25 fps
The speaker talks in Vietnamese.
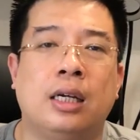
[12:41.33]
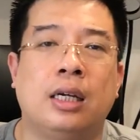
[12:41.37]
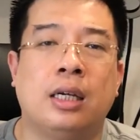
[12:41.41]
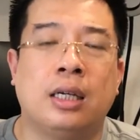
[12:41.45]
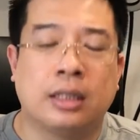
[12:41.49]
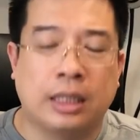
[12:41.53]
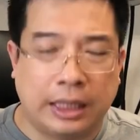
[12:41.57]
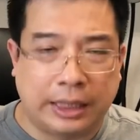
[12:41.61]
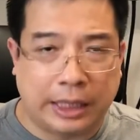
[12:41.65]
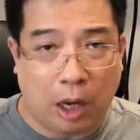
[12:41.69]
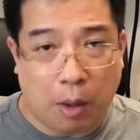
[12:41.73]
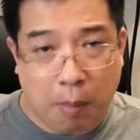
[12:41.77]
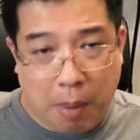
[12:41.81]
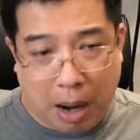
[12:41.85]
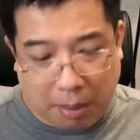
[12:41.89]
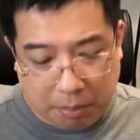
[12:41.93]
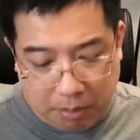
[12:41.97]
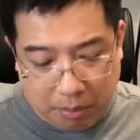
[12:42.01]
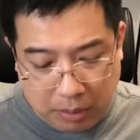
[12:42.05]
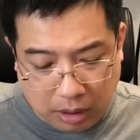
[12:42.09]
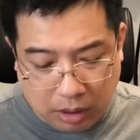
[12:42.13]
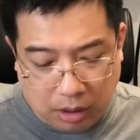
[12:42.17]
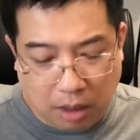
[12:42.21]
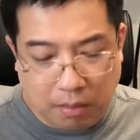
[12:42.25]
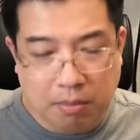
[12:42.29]
Thế theo bạn
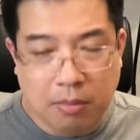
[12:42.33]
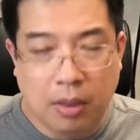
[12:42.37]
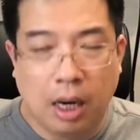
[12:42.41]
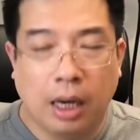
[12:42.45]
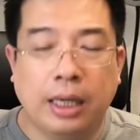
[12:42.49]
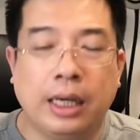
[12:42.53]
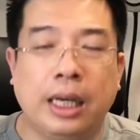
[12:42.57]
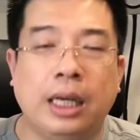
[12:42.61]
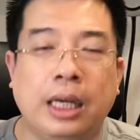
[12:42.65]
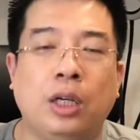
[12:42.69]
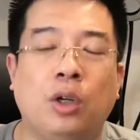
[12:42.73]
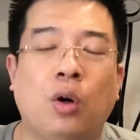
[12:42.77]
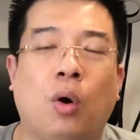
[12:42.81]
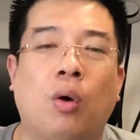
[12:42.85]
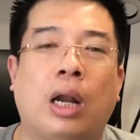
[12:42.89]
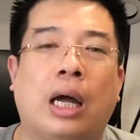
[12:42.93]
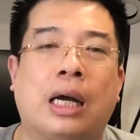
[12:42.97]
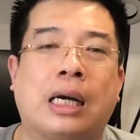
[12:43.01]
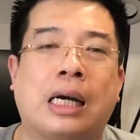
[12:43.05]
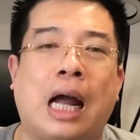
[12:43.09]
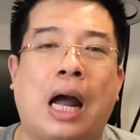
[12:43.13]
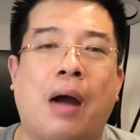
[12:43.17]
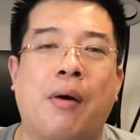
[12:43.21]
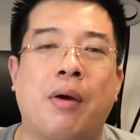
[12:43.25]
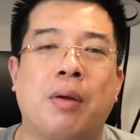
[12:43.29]
mức lương 10.000 đô là
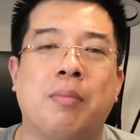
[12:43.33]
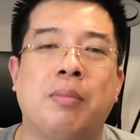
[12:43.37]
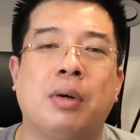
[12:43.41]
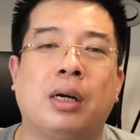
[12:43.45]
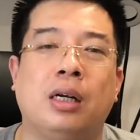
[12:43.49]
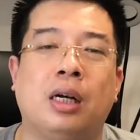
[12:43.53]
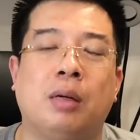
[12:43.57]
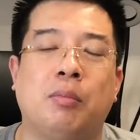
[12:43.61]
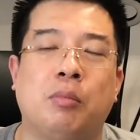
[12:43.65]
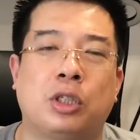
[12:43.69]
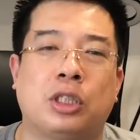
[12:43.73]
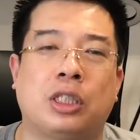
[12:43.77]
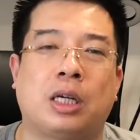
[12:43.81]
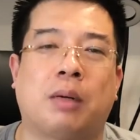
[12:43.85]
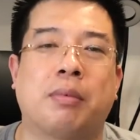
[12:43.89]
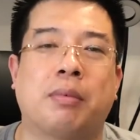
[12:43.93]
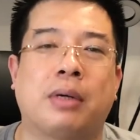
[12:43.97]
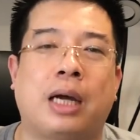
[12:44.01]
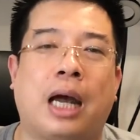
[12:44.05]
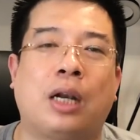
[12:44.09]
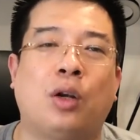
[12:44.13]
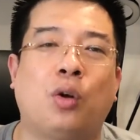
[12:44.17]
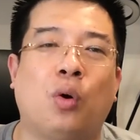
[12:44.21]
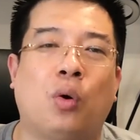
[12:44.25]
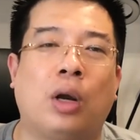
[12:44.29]
cao hay mức lương
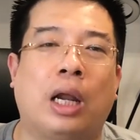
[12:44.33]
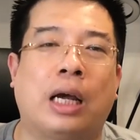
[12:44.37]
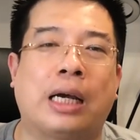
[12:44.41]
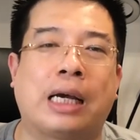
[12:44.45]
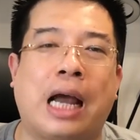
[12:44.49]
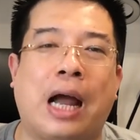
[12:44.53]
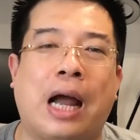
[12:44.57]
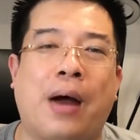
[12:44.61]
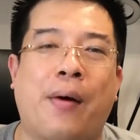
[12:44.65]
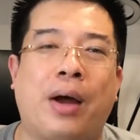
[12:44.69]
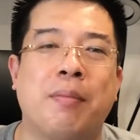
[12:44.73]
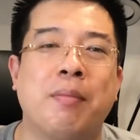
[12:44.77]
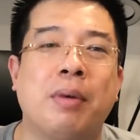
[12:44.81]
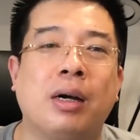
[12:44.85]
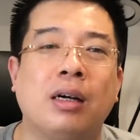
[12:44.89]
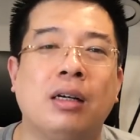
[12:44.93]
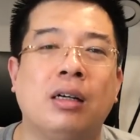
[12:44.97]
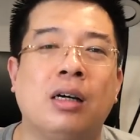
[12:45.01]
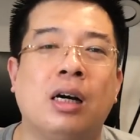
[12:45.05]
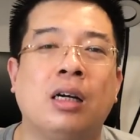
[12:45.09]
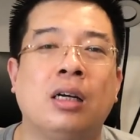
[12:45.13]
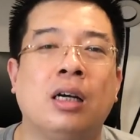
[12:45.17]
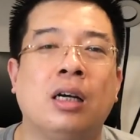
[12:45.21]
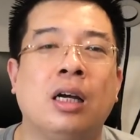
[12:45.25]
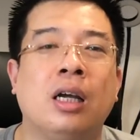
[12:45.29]
100.000 đô là cao, hay mức
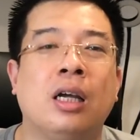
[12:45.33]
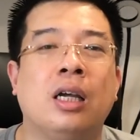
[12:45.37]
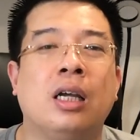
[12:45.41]
lương